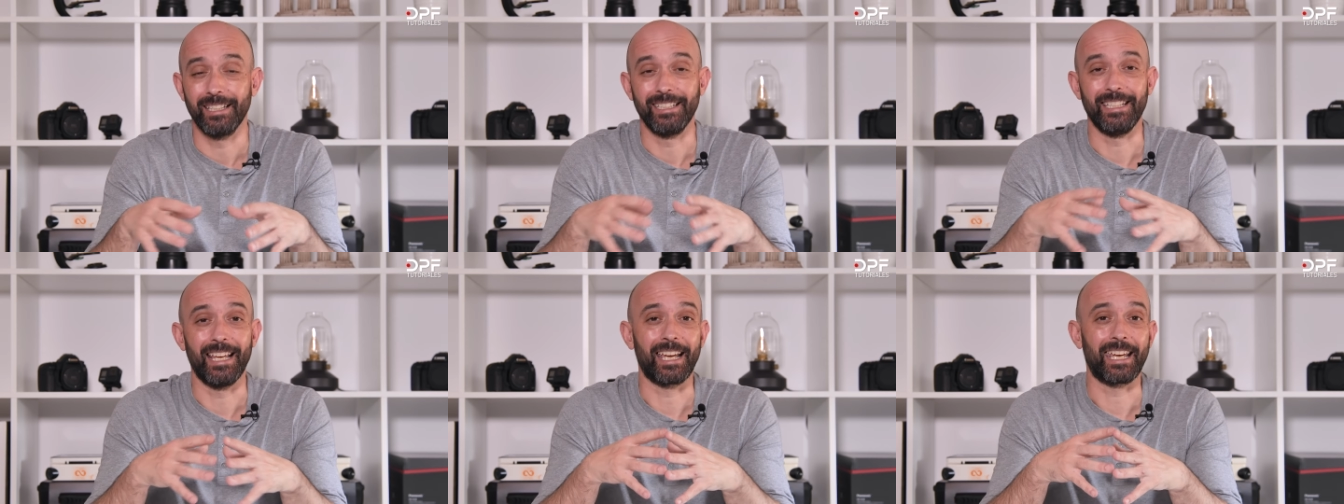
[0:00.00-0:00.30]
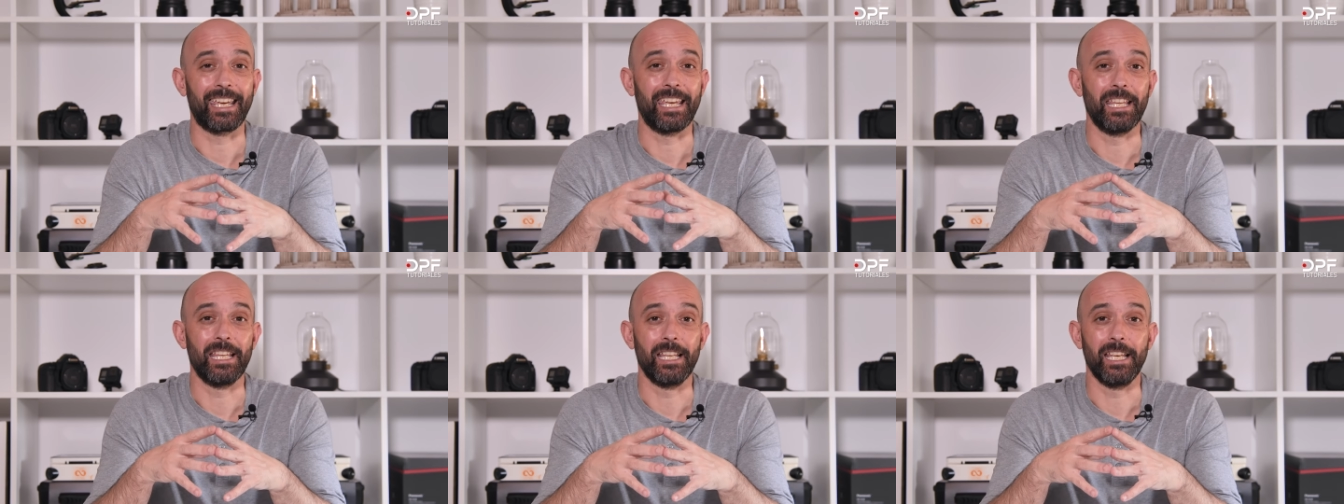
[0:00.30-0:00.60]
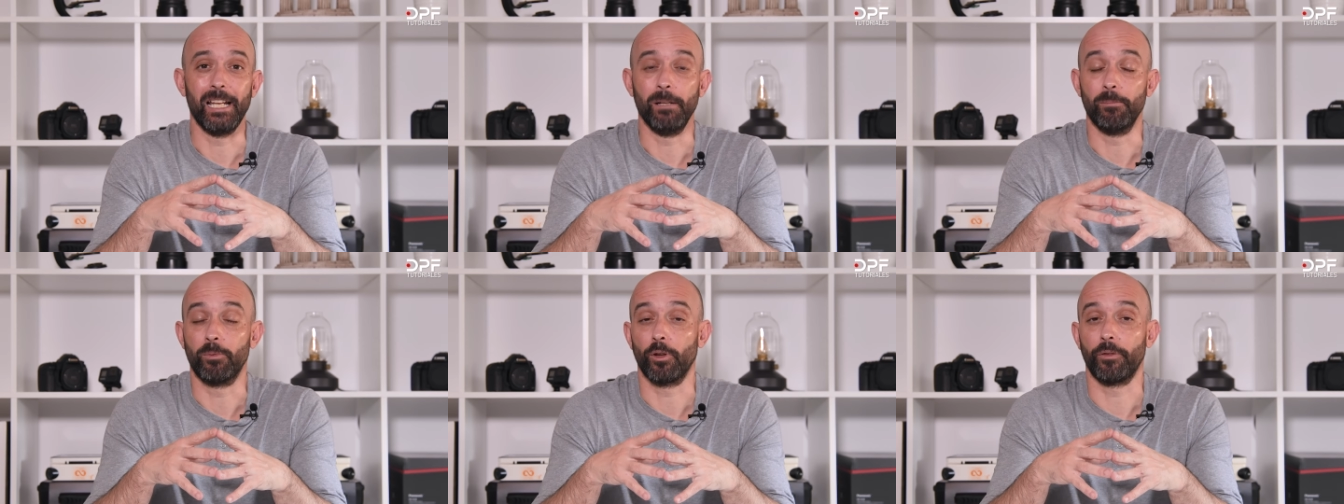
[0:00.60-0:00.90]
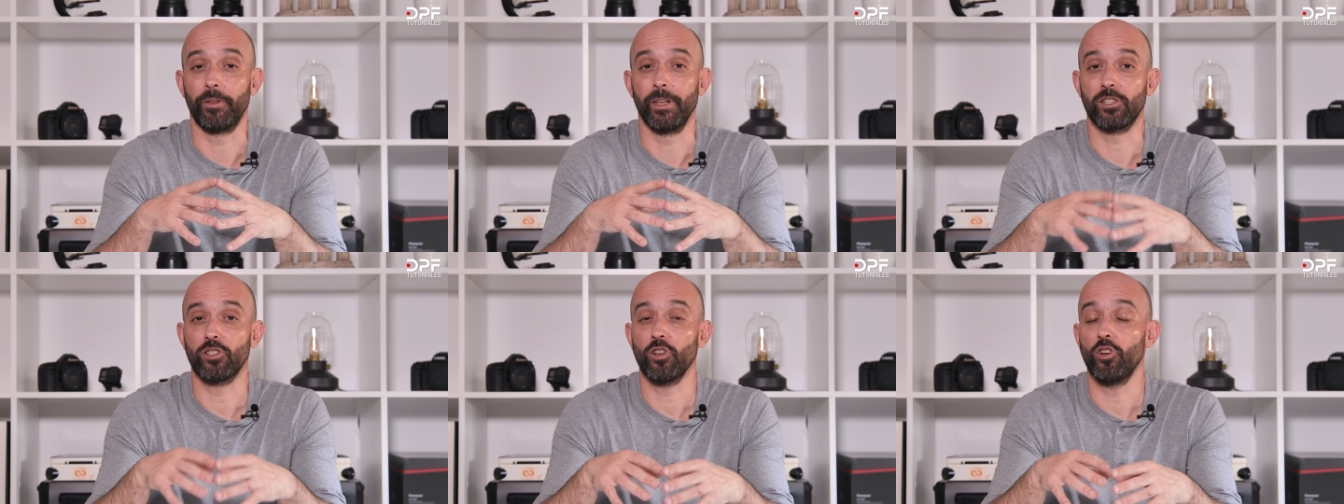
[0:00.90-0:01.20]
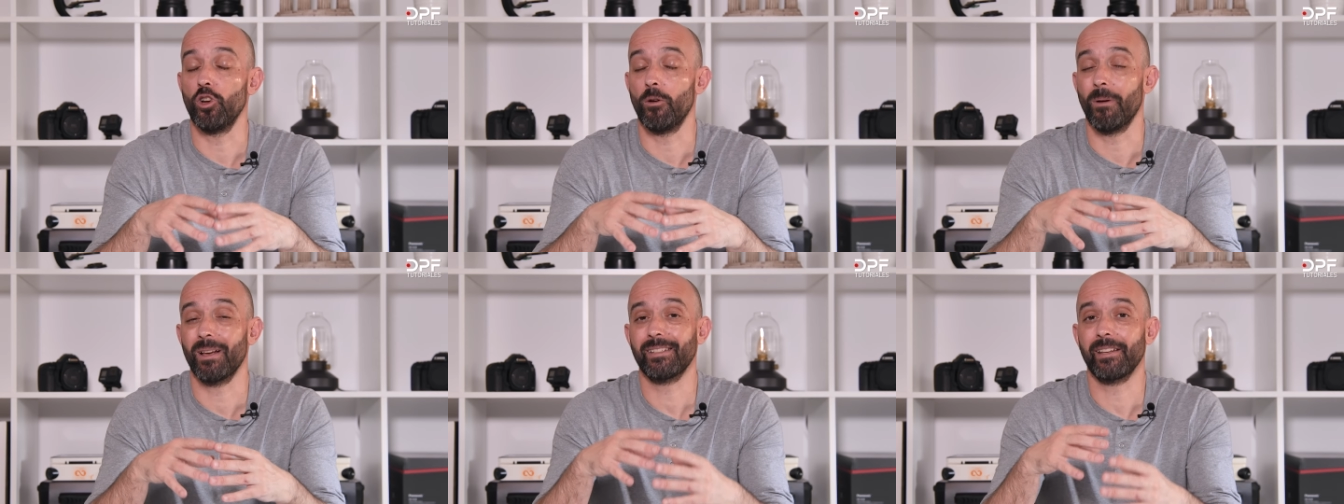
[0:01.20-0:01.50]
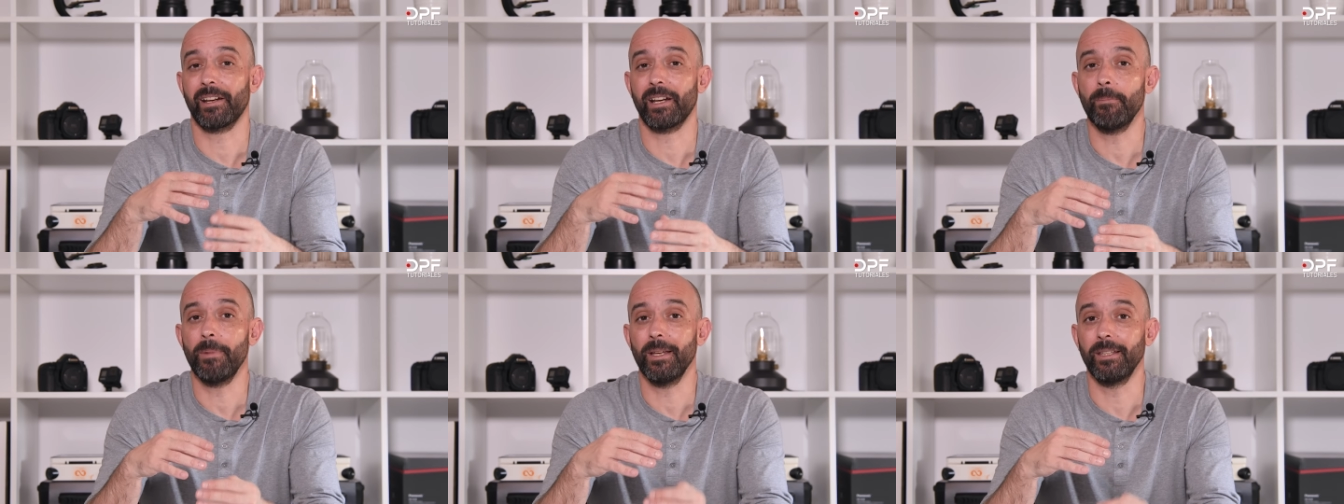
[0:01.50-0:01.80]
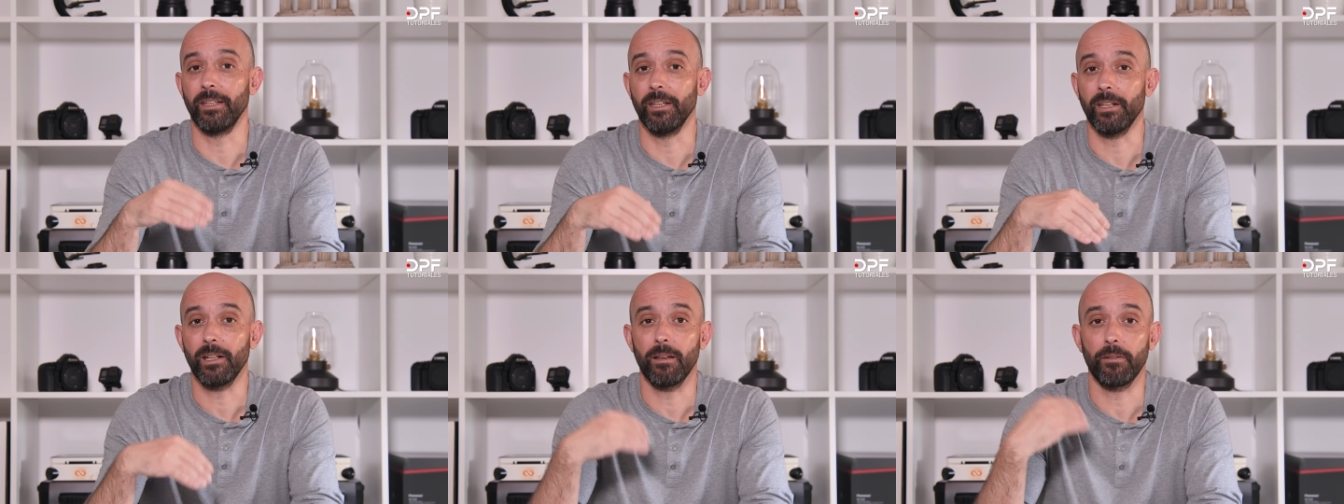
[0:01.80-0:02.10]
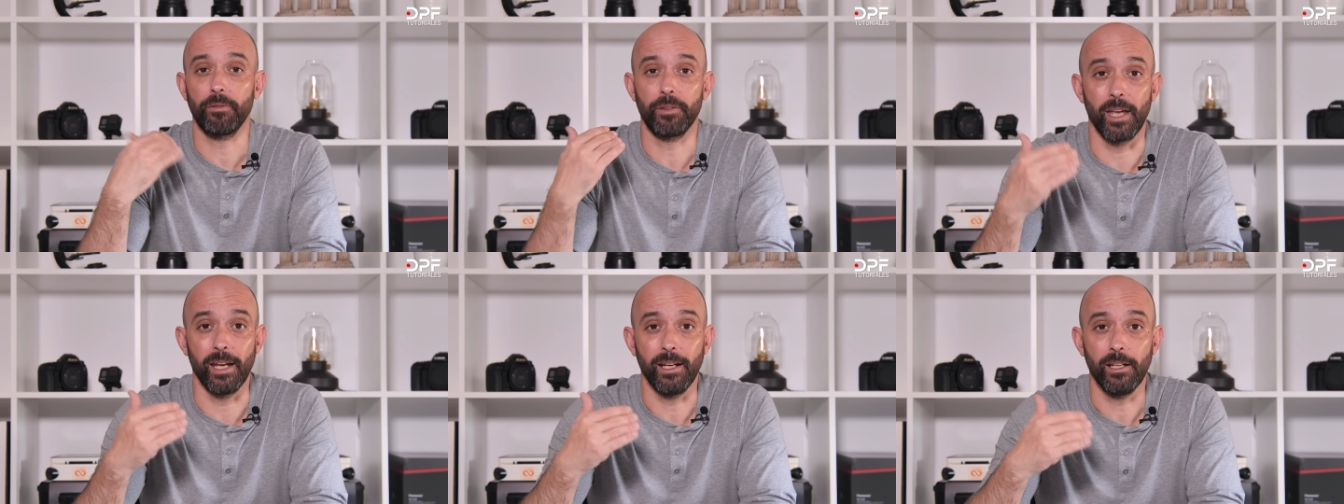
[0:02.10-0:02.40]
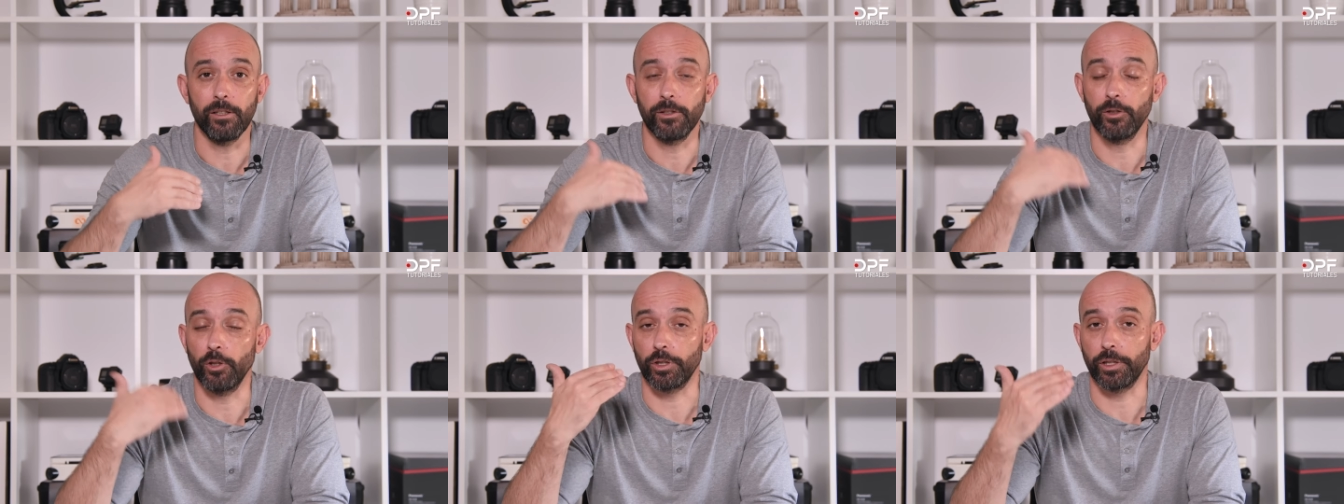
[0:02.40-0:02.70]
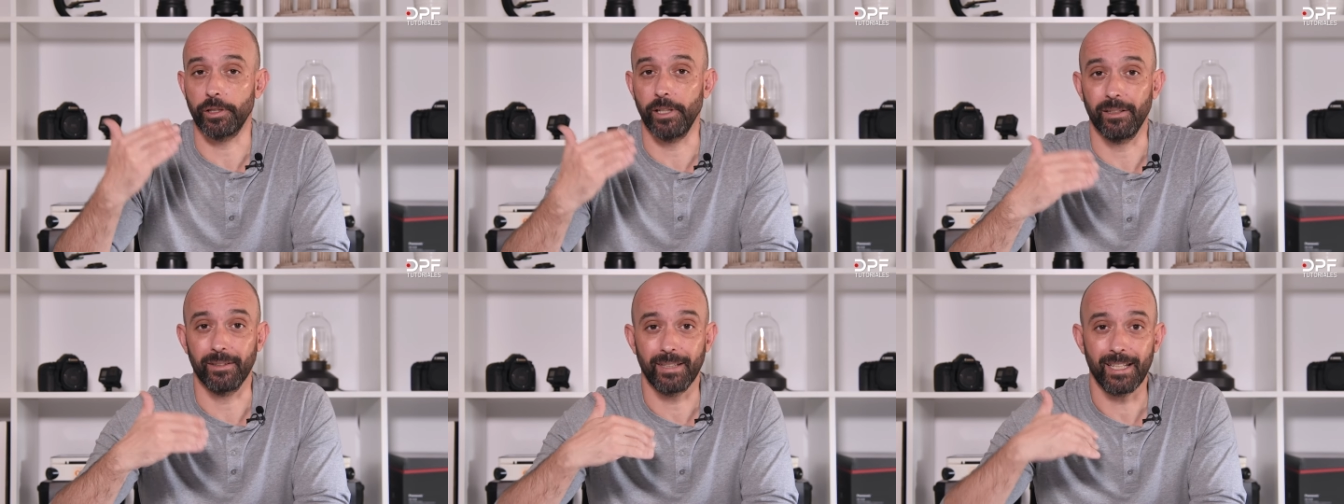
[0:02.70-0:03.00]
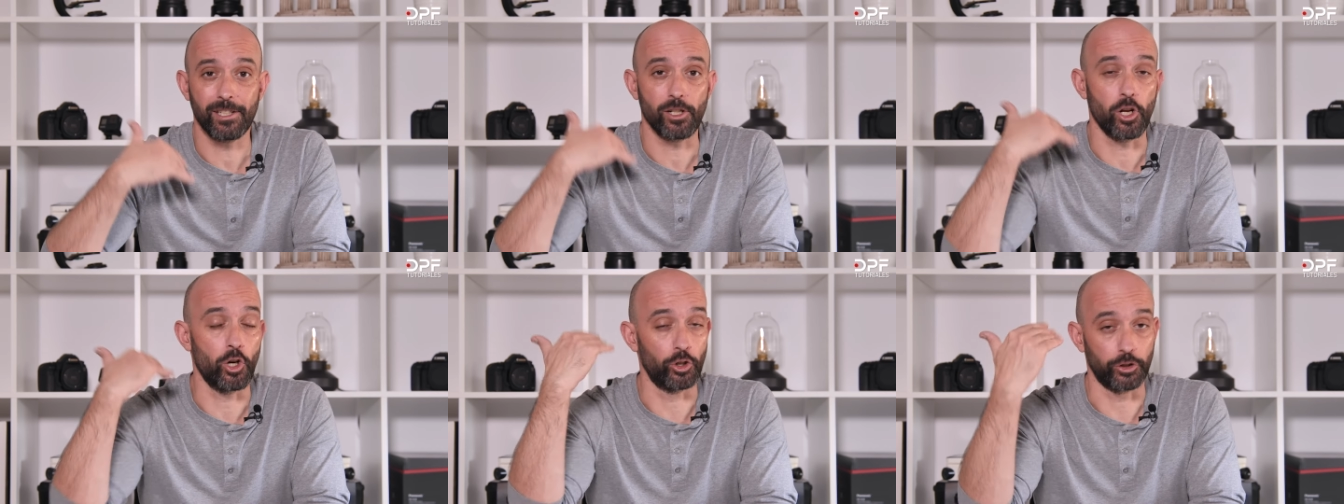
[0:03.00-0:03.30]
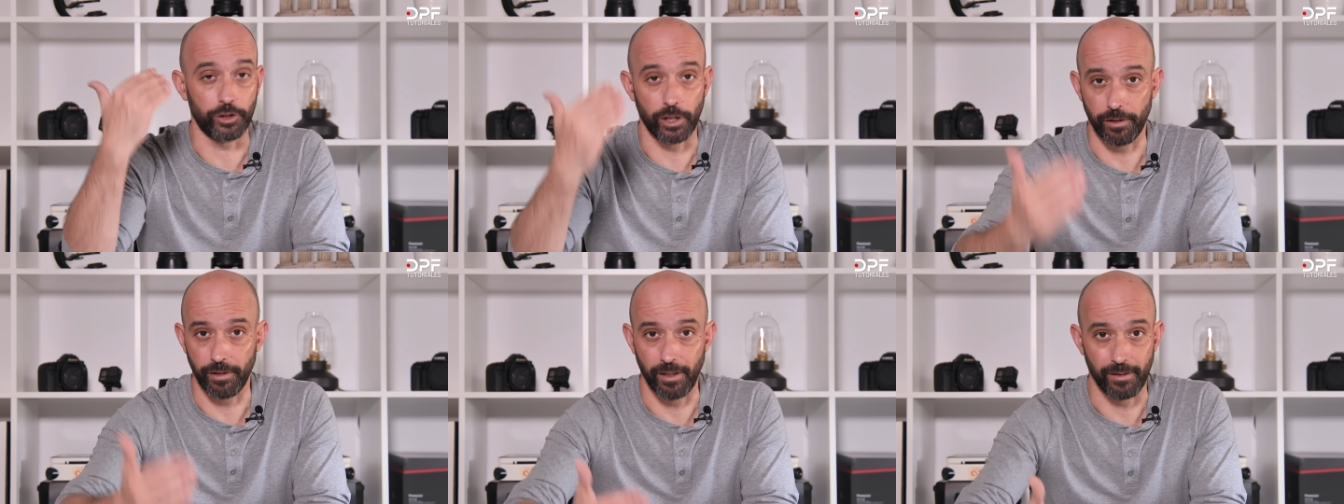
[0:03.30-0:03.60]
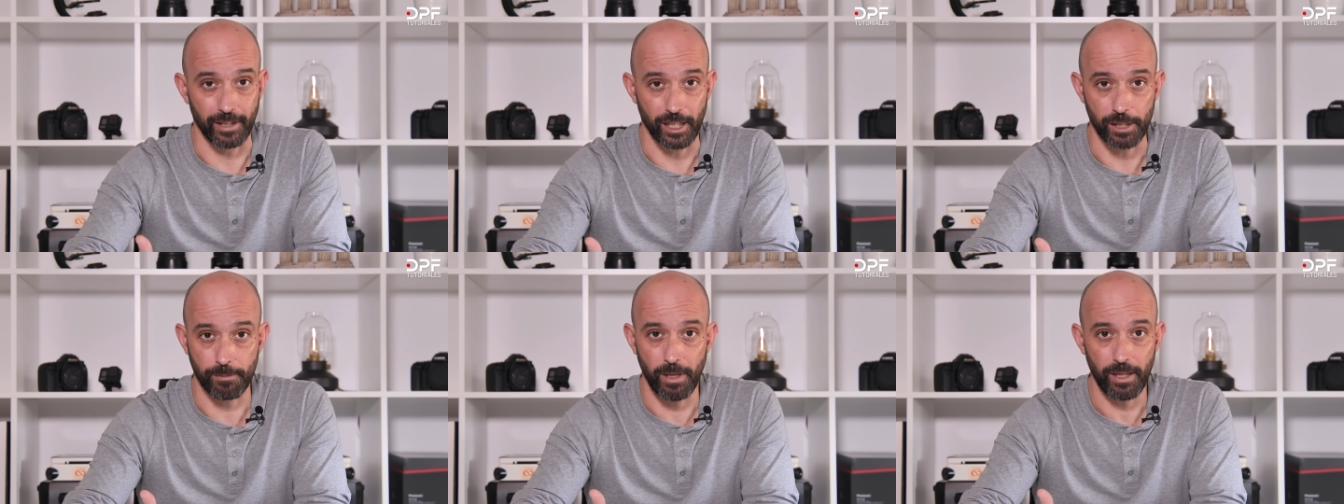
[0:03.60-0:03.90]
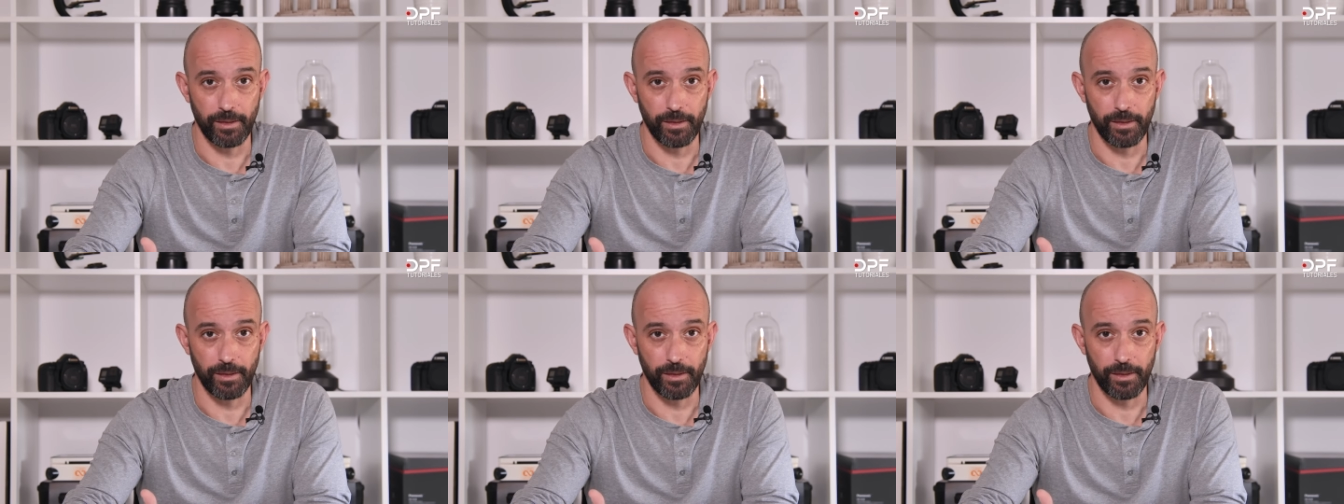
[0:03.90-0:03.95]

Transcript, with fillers: ya que el proceso lo vas a repetir 100, 200 o 300